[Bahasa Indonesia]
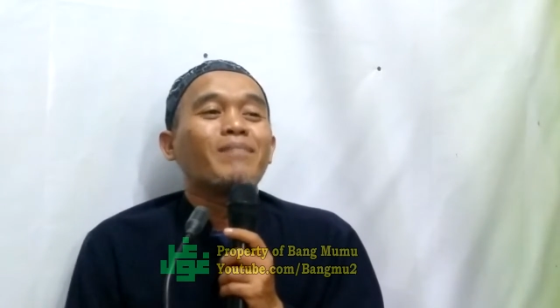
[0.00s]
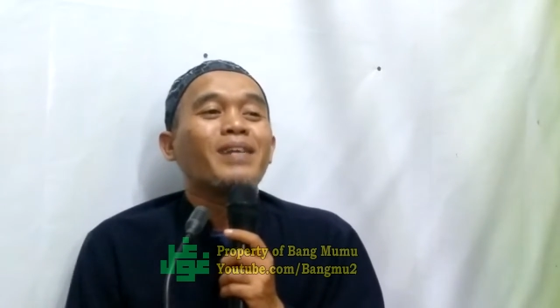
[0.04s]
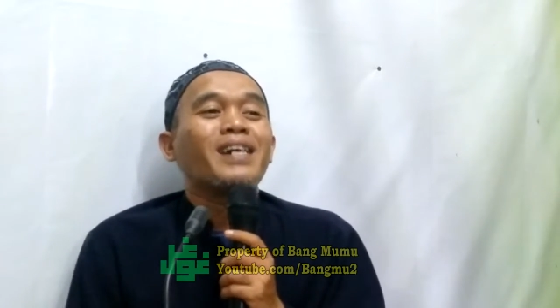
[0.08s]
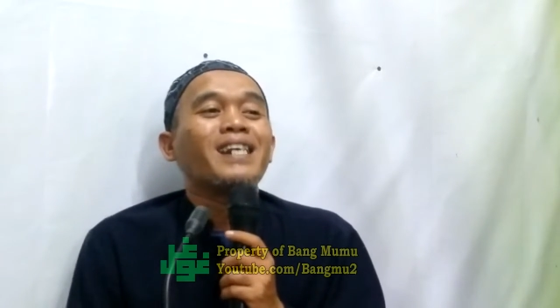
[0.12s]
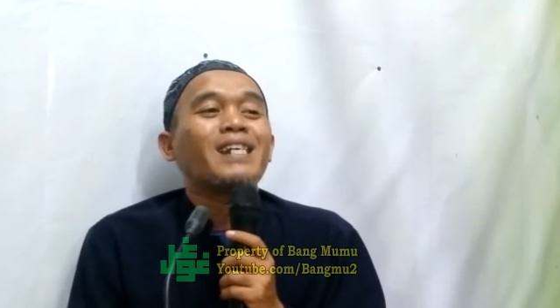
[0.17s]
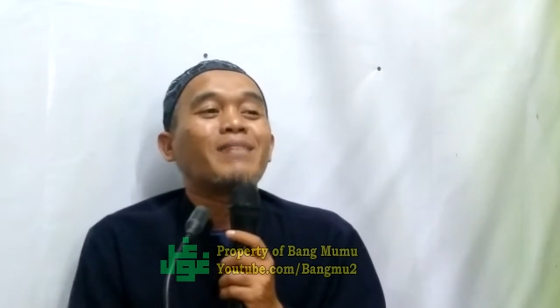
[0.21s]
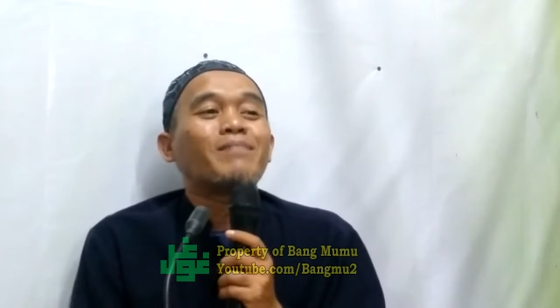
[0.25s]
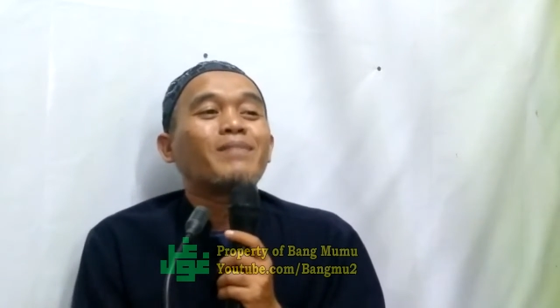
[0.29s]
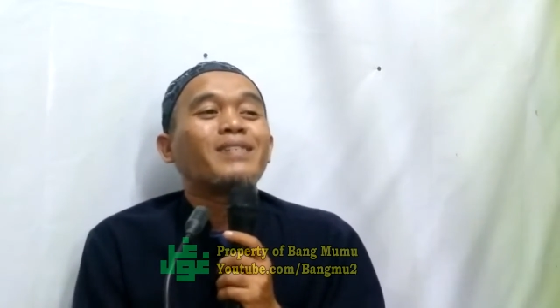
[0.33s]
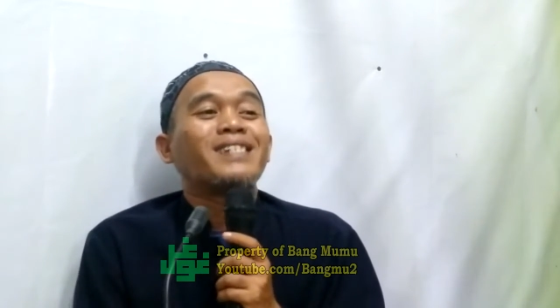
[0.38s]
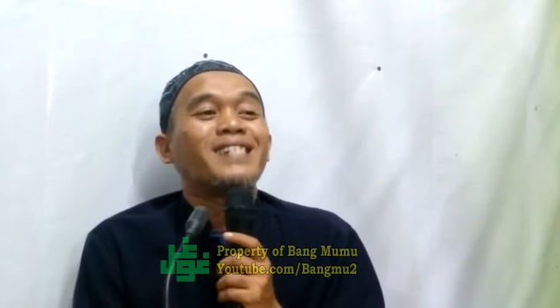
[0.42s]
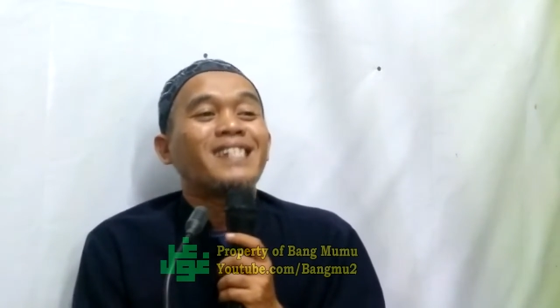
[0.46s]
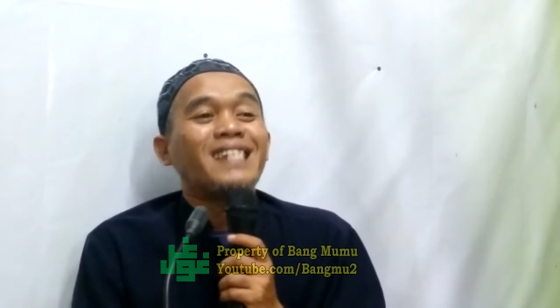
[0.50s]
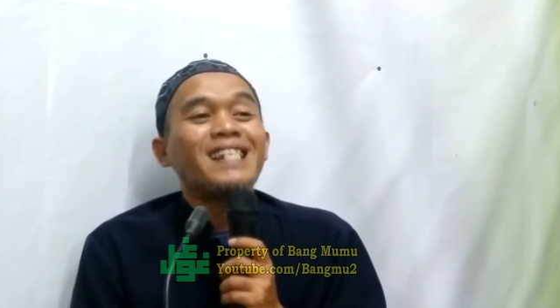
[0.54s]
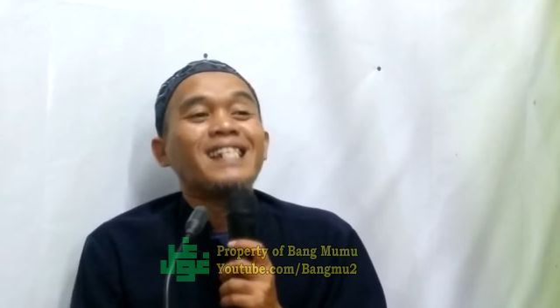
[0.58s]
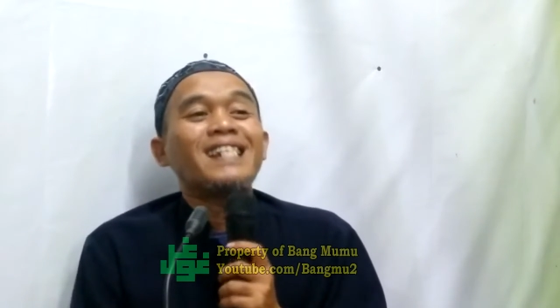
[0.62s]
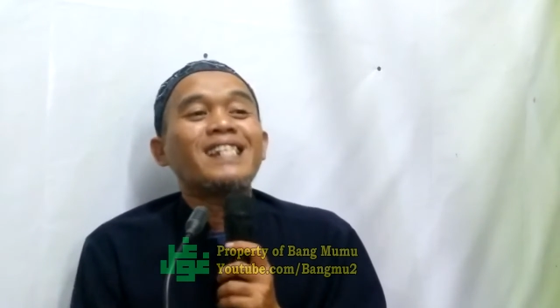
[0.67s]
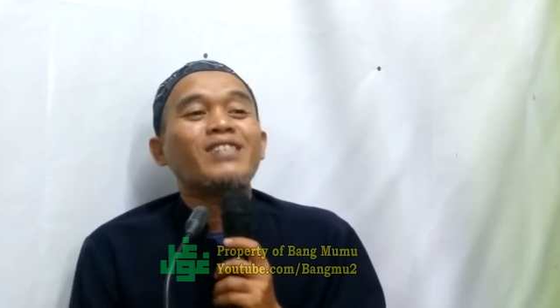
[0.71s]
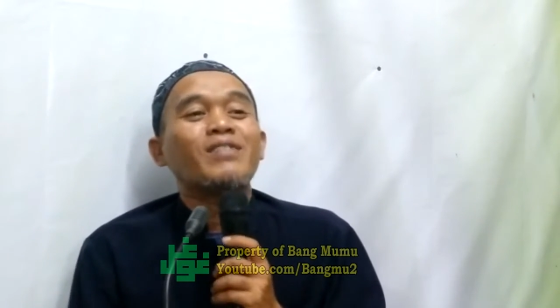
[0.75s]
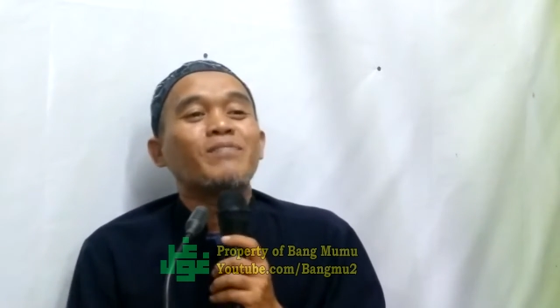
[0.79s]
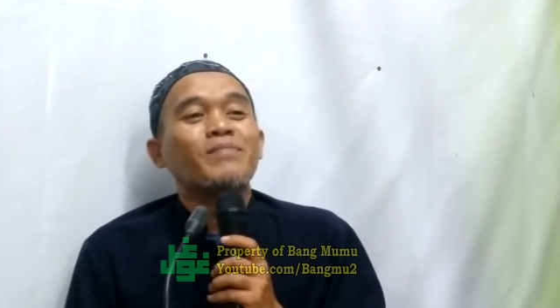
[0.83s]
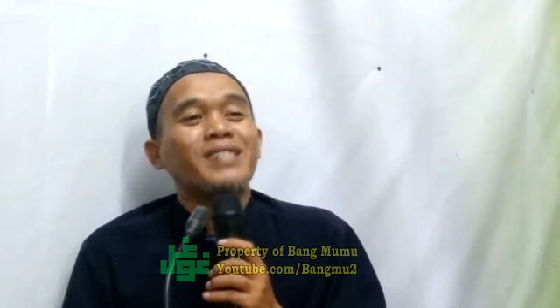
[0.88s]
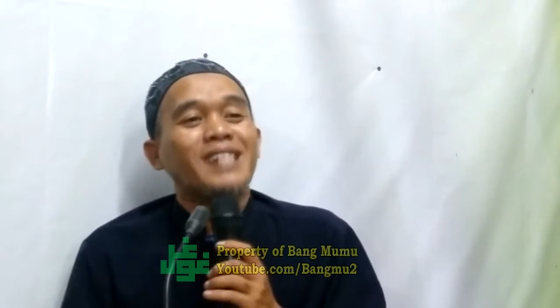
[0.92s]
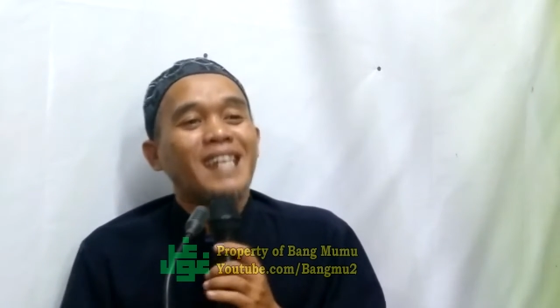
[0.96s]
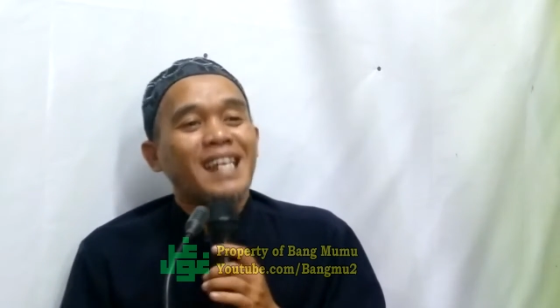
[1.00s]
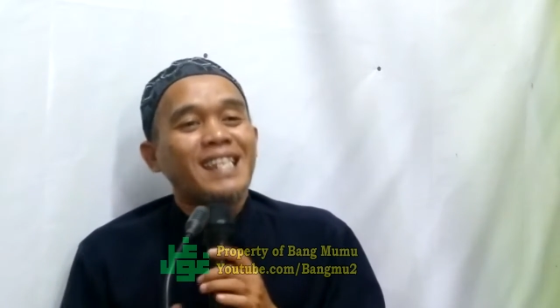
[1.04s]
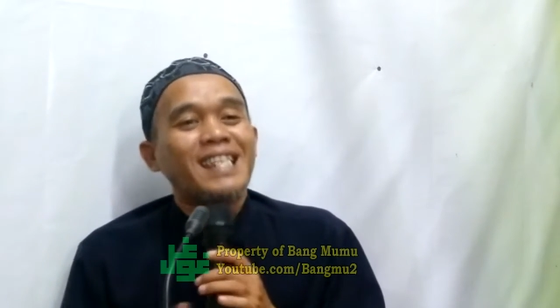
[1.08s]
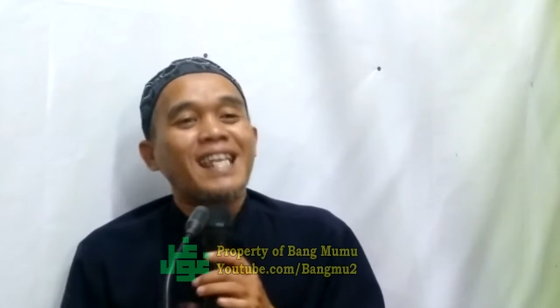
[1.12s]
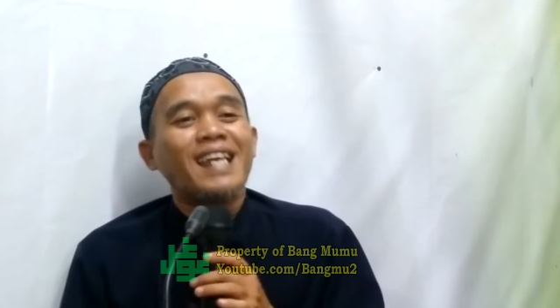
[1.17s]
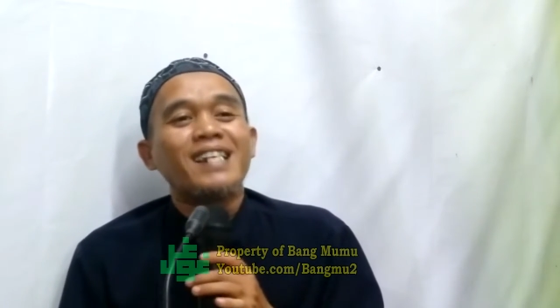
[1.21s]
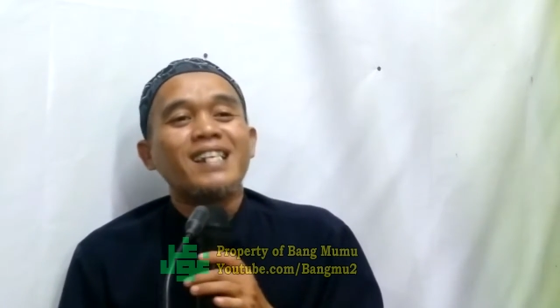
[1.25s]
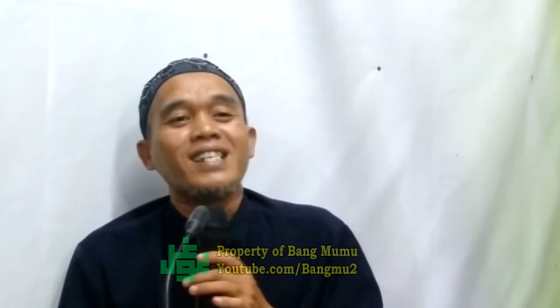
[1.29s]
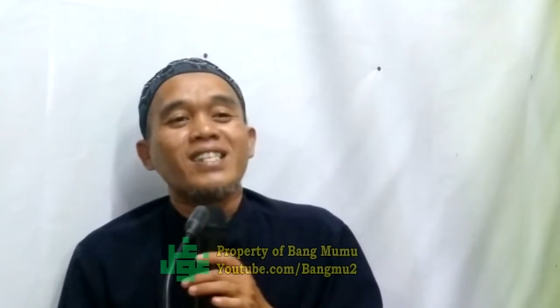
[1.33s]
main sama jin itu sama setan